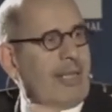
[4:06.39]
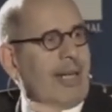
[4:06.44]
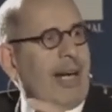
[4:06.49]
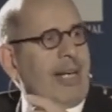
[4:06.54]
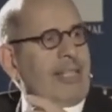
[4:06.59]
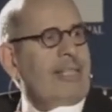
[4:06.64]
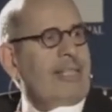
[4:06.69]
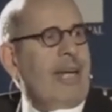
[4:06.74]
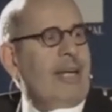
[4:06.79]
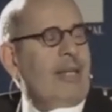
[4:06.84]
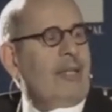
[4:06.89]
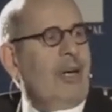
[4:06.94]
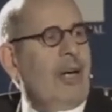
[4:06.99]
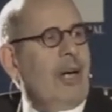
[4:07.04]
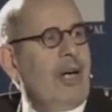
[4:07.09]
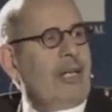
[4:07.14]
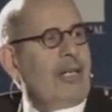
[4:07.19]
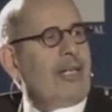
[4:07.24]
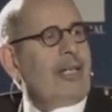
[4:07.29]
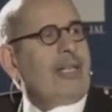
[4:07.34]
I signed
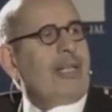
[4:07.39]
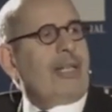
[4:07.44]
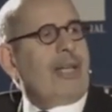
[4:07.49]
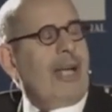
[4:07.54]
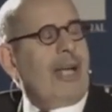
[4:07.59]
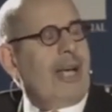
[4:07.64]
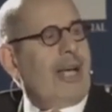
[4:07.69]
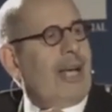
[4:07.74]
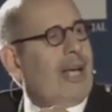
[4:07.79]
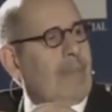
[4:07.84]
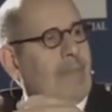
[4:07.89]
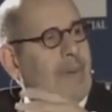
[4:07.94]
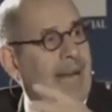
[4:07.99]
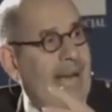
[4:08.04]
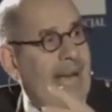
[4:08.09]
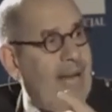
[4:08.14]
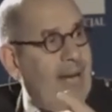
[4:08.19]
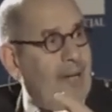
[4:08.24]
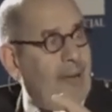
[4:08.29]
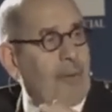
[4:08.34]
on a
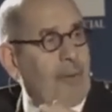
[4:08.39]
plan